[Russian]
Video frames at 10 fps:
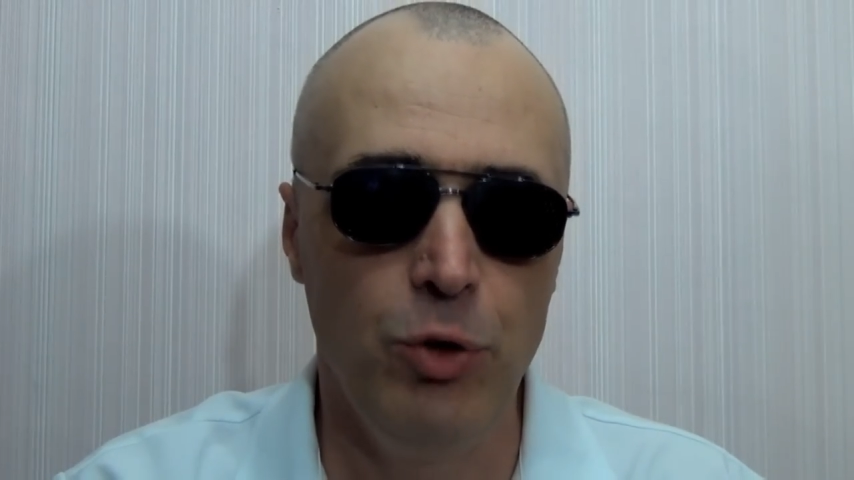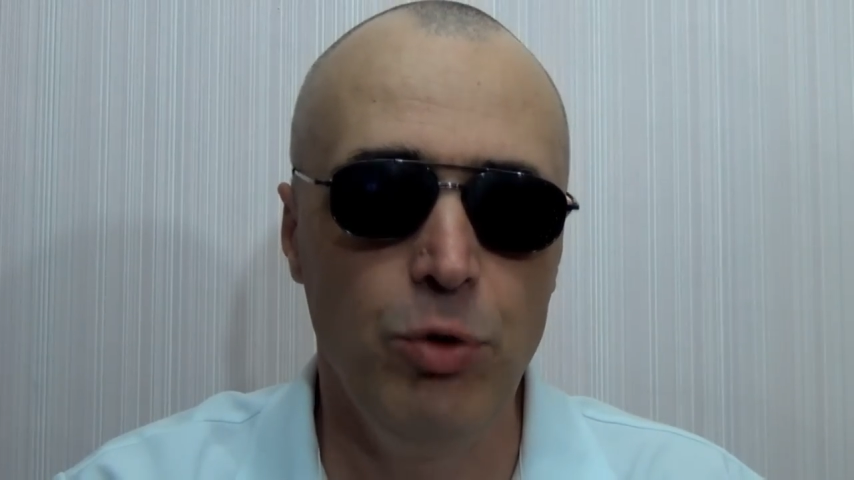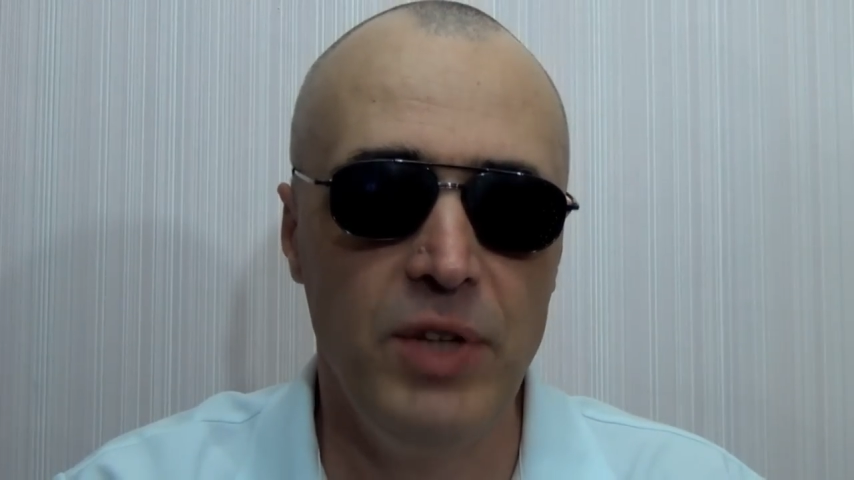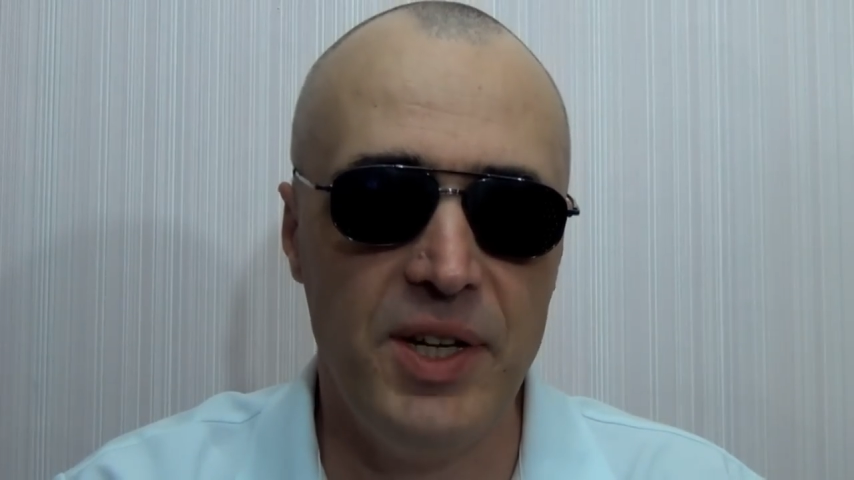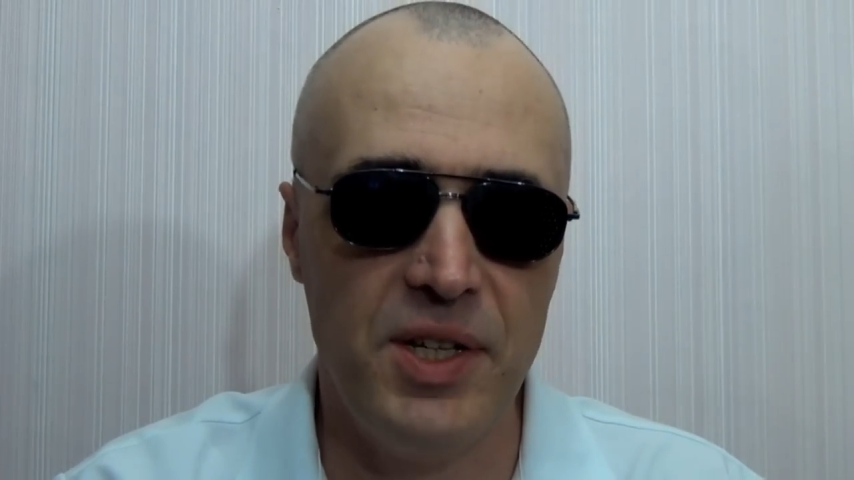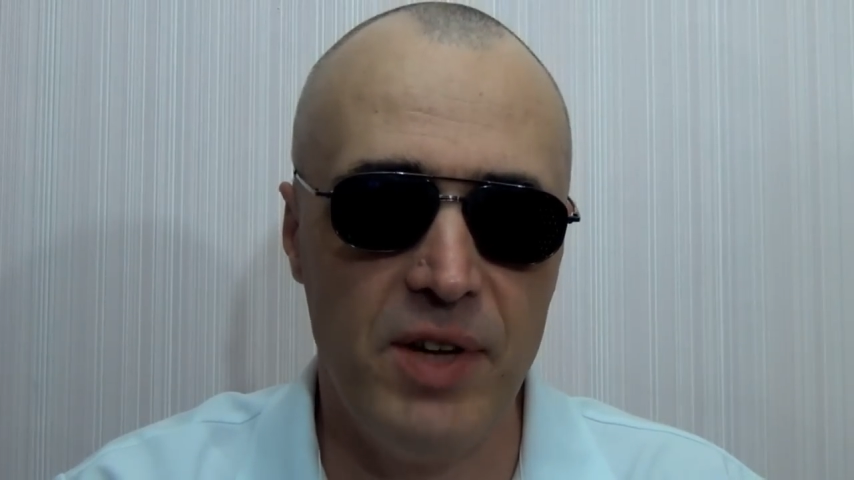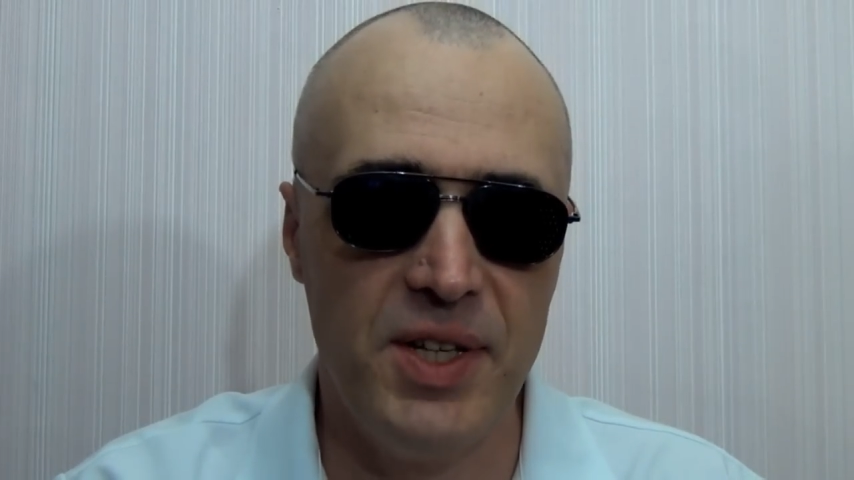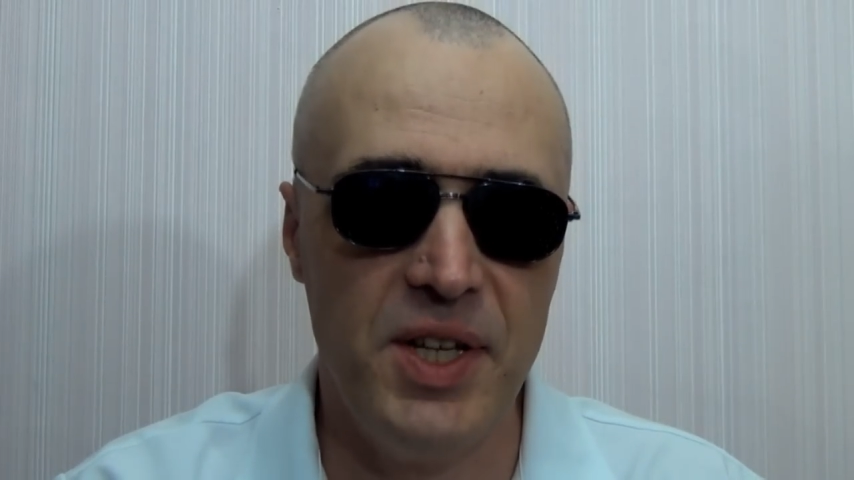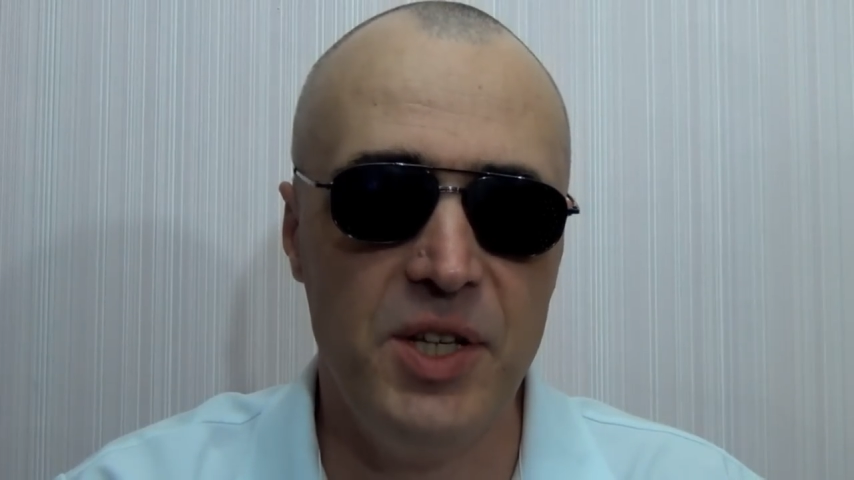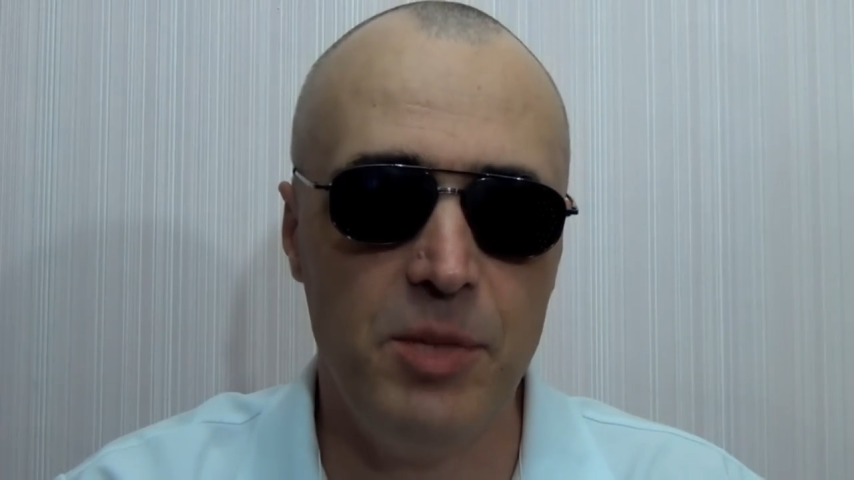Тут
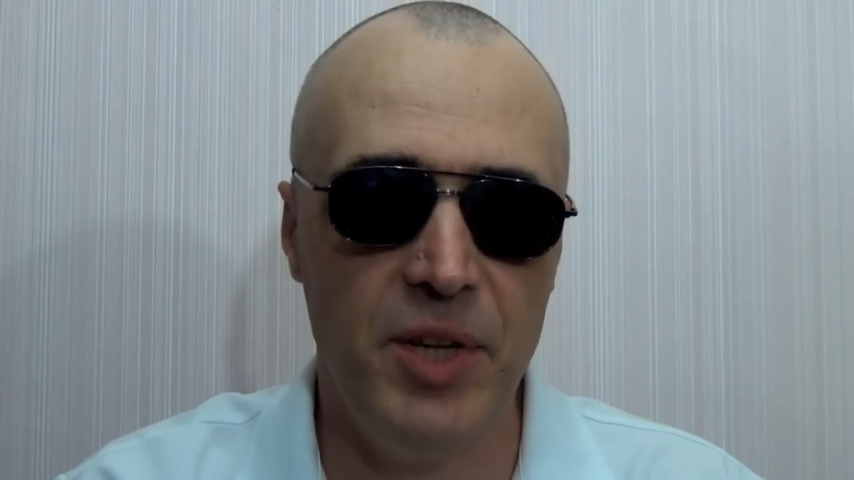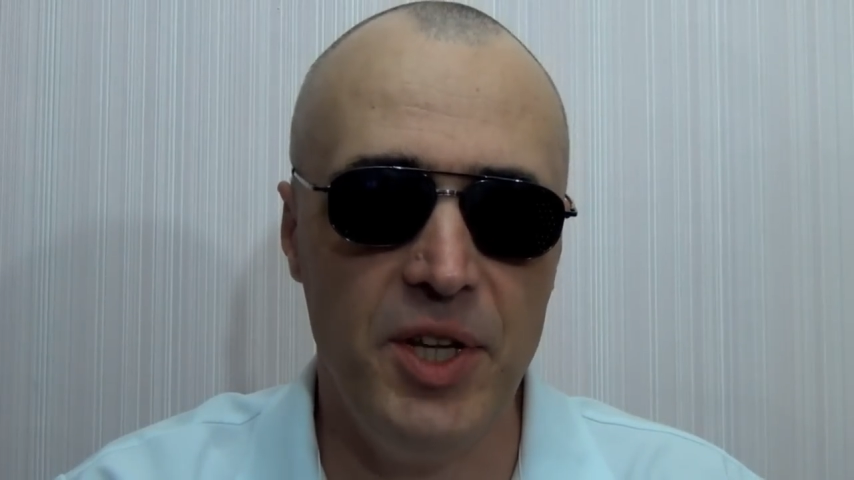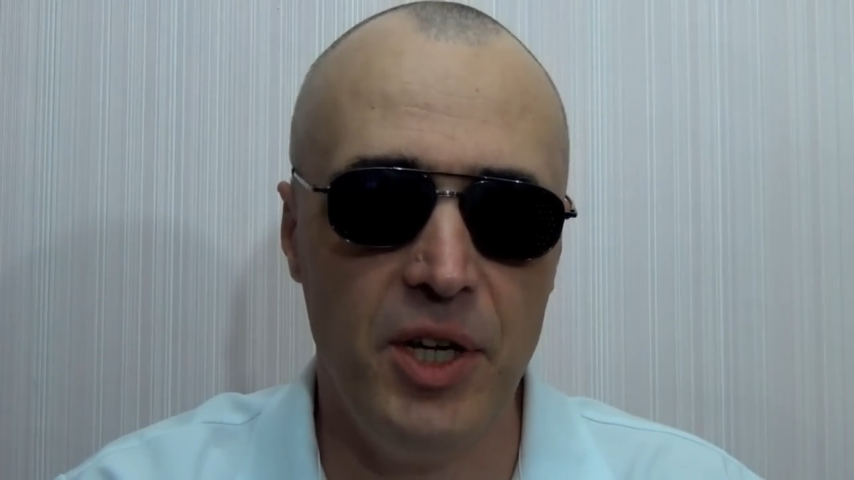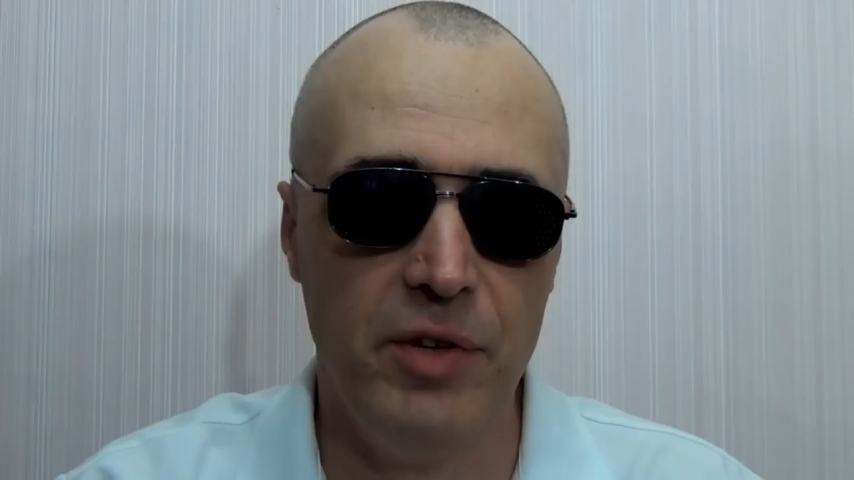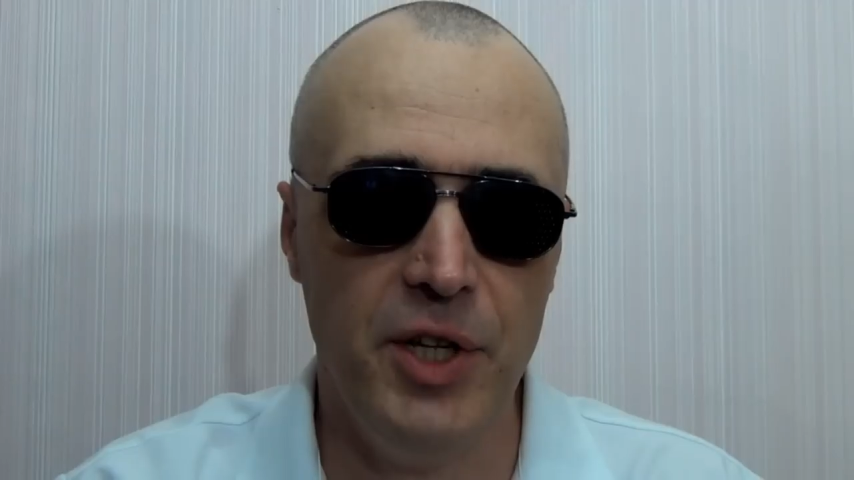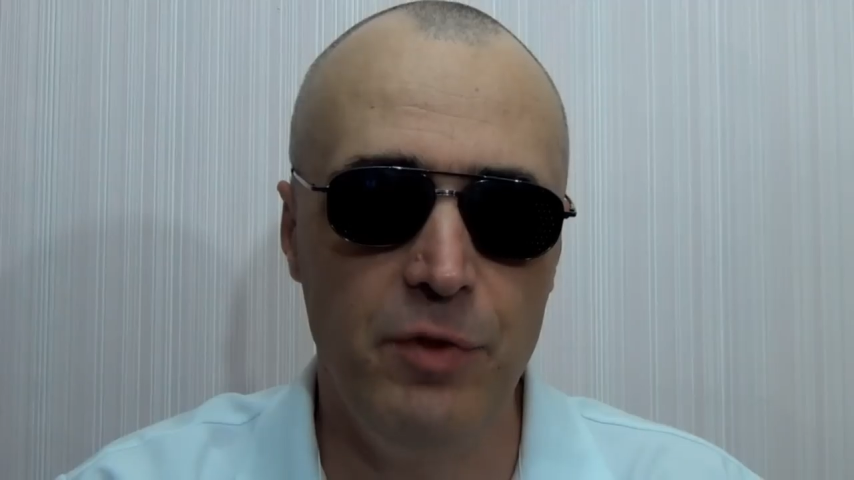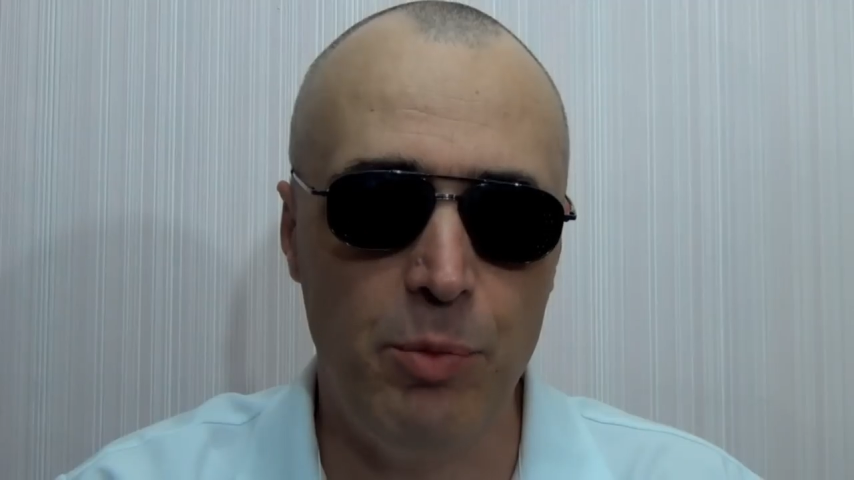нарисовался незапланированный